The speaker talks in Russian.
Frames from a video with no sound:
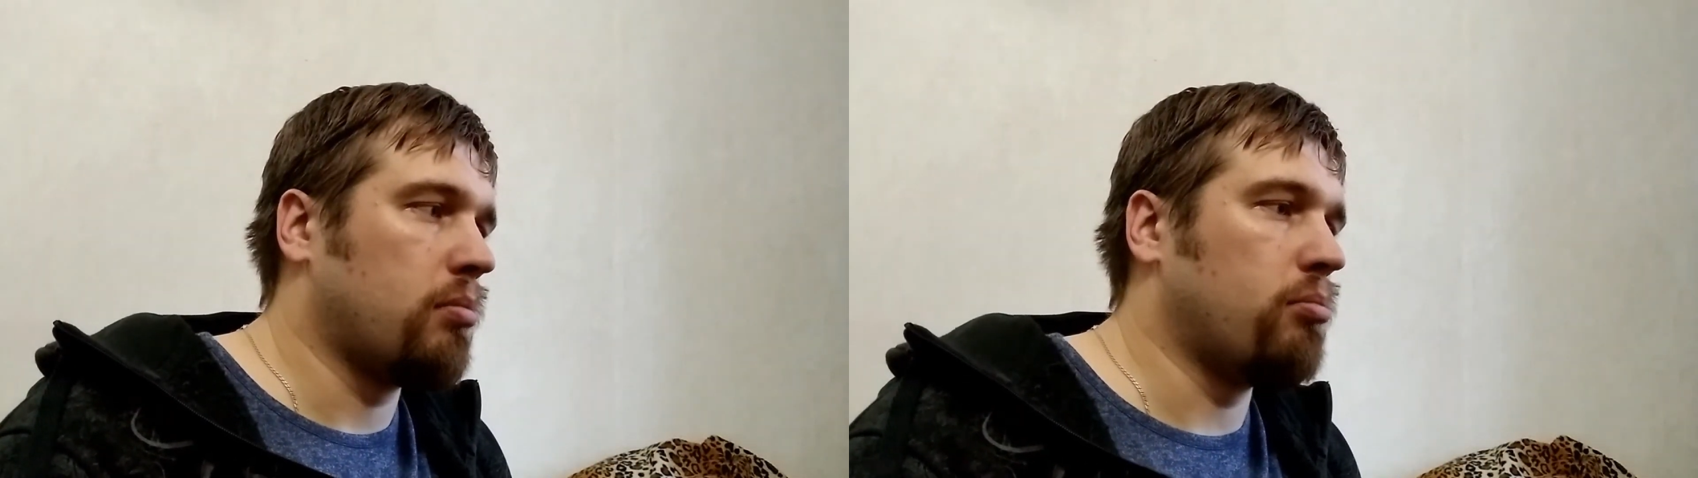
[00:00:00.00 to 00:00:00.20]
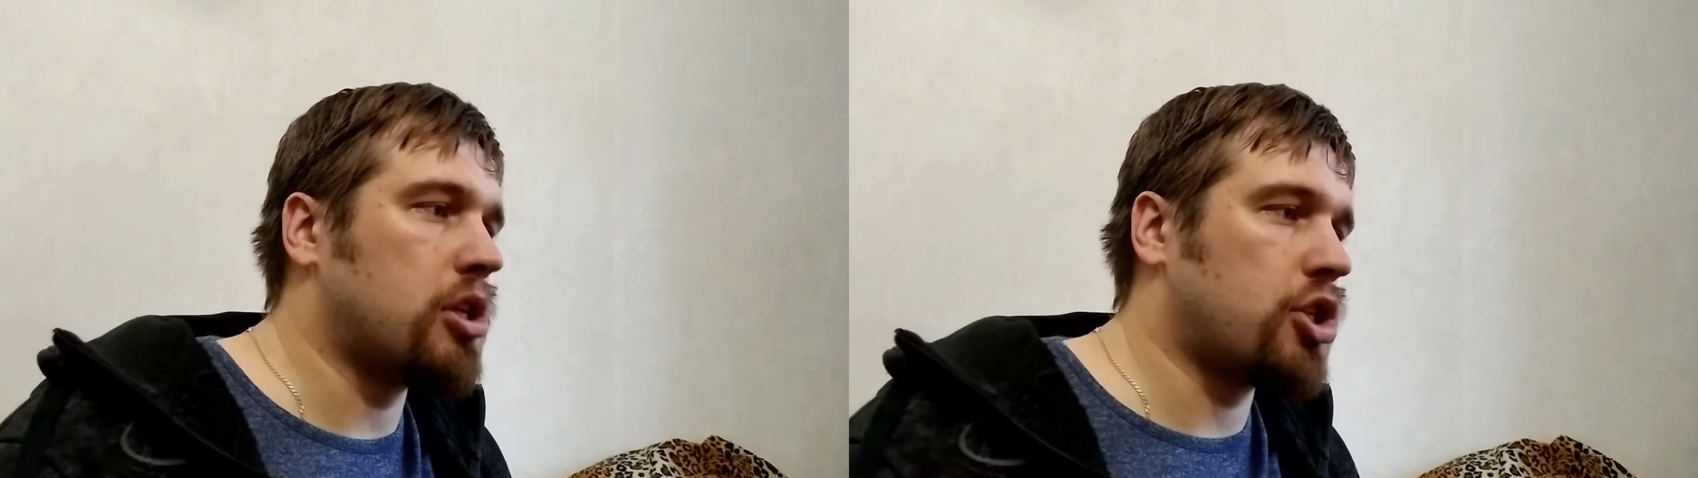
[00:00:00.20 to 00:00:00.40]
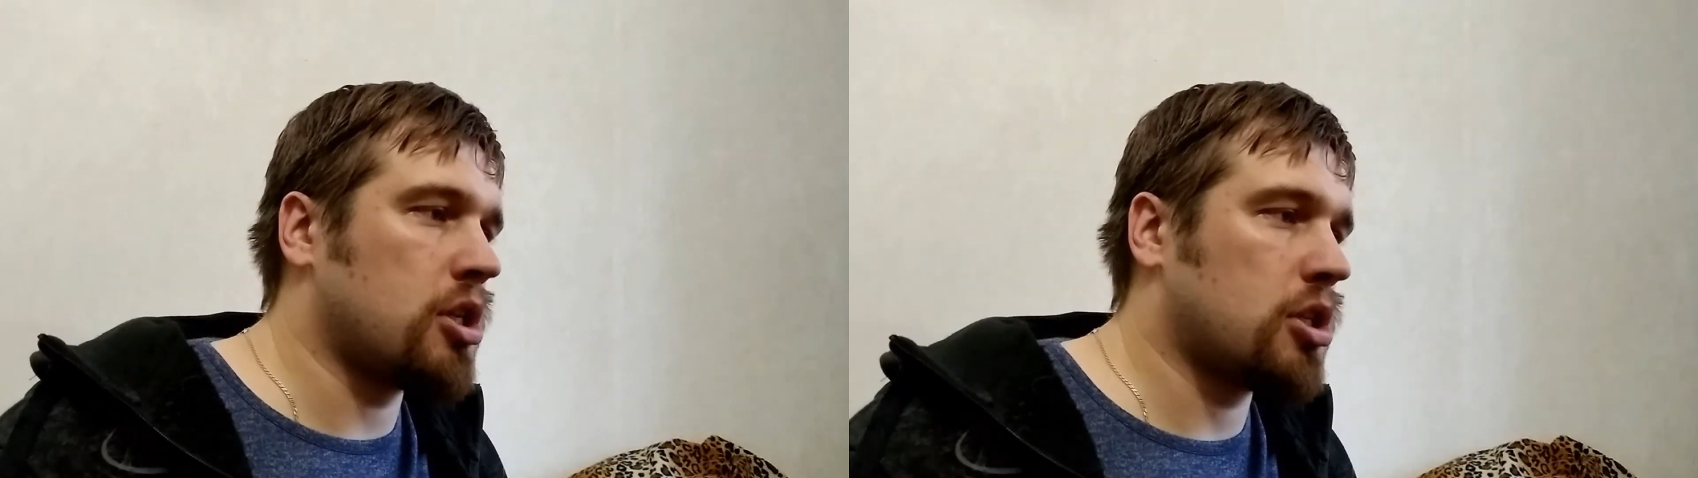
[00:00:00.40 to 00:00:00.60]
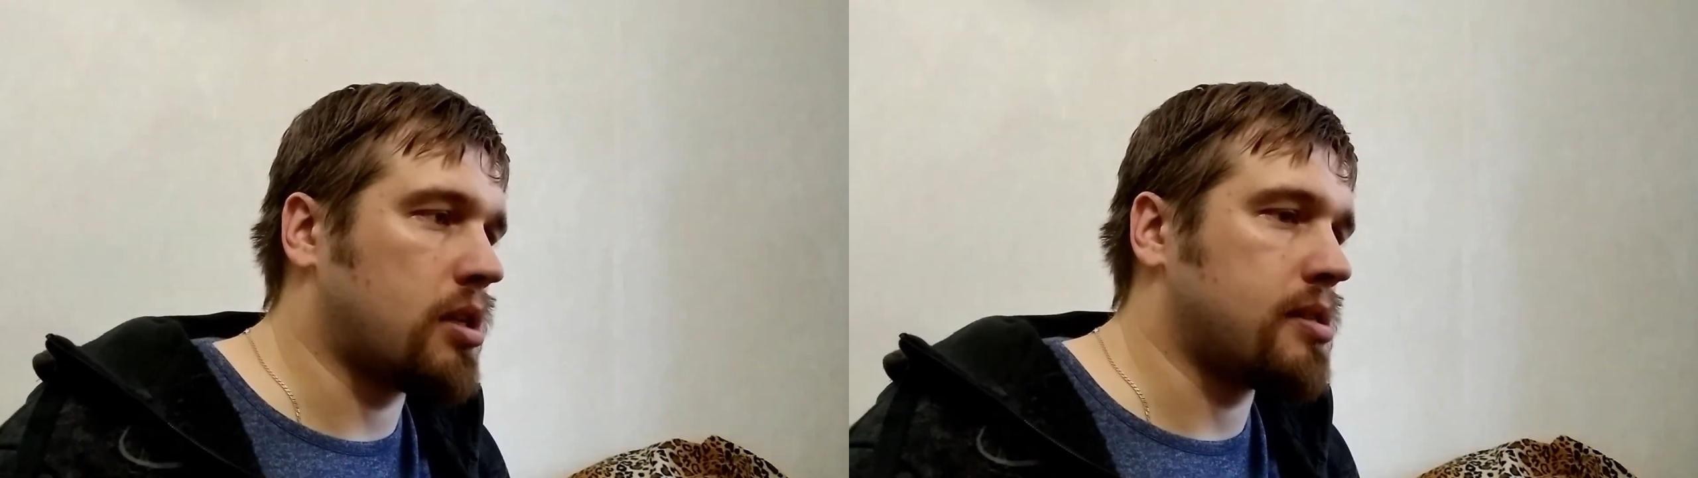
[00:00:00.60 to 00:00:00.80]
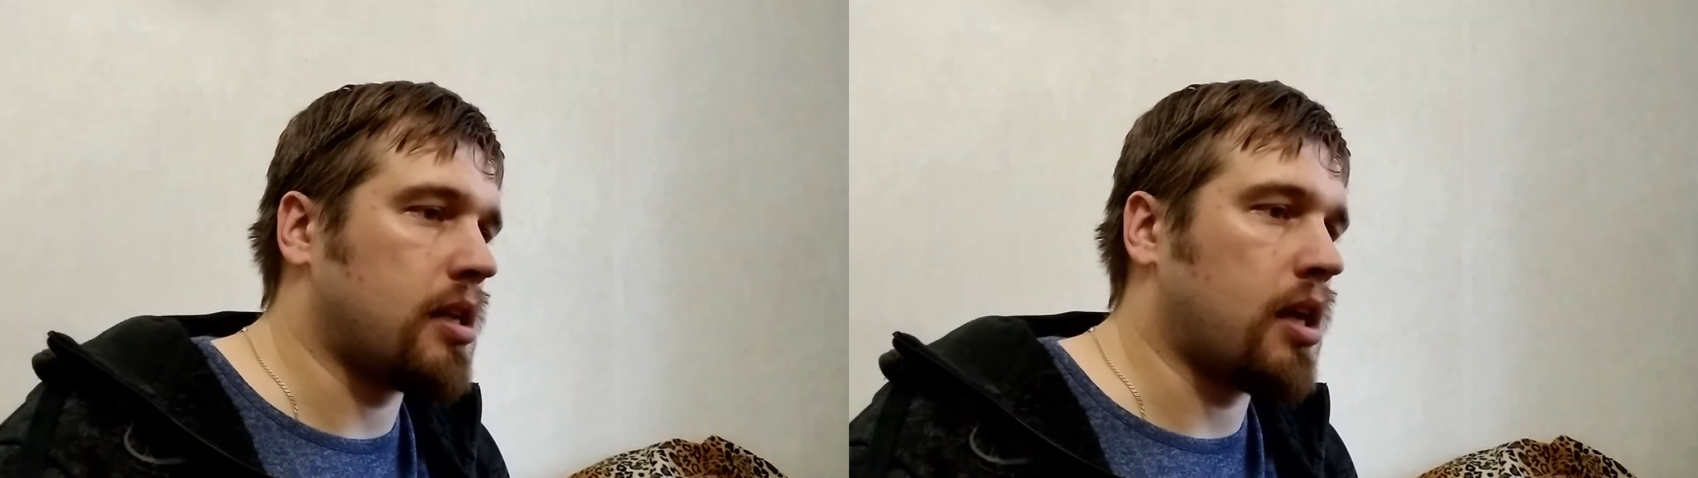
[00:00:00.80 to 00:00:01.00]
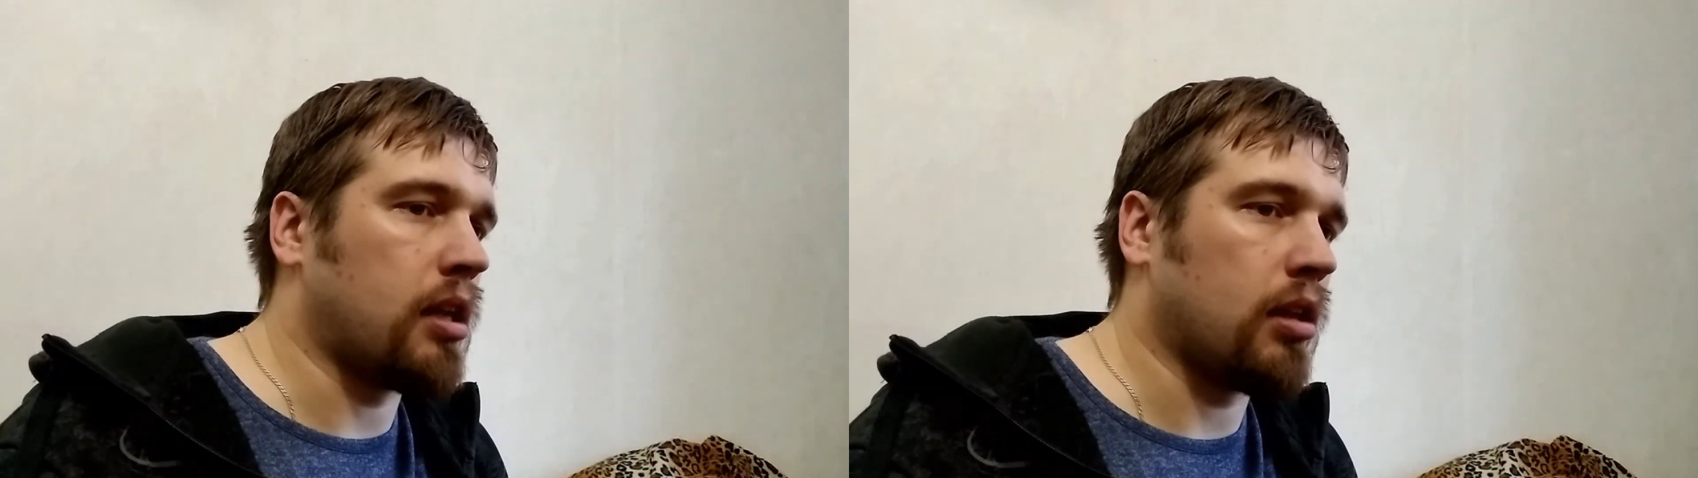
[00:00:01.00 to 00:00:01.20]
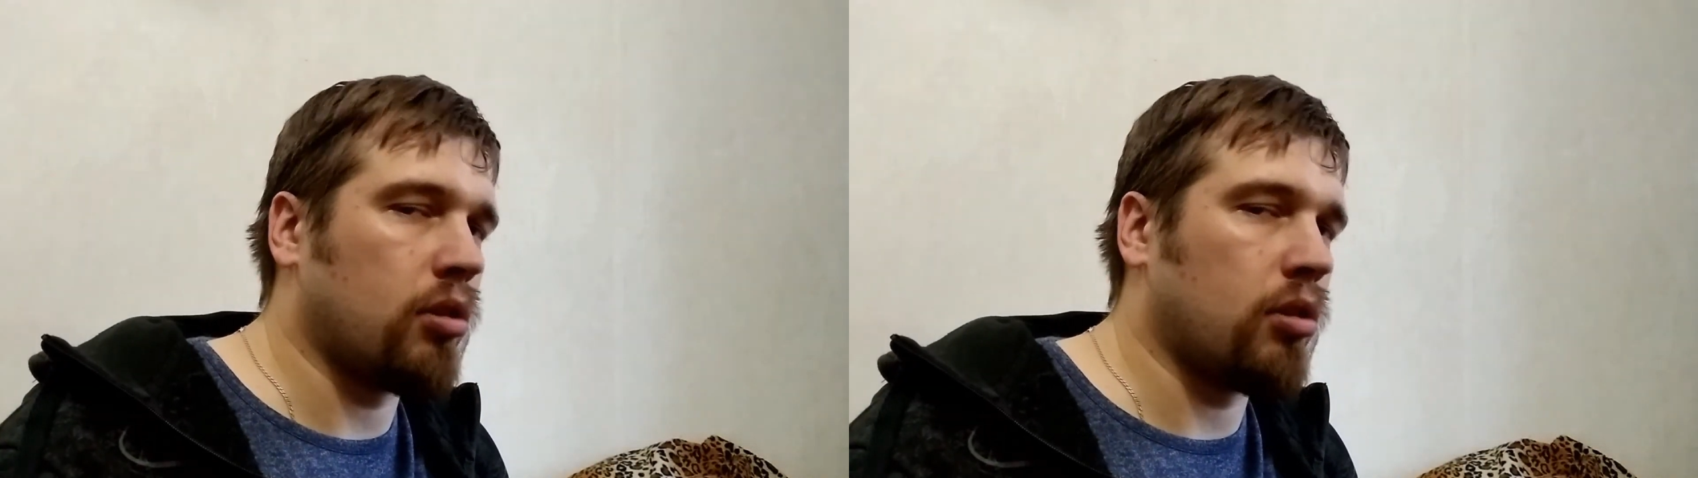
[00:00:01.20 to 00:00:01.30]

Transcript: мельчайшие расстояния,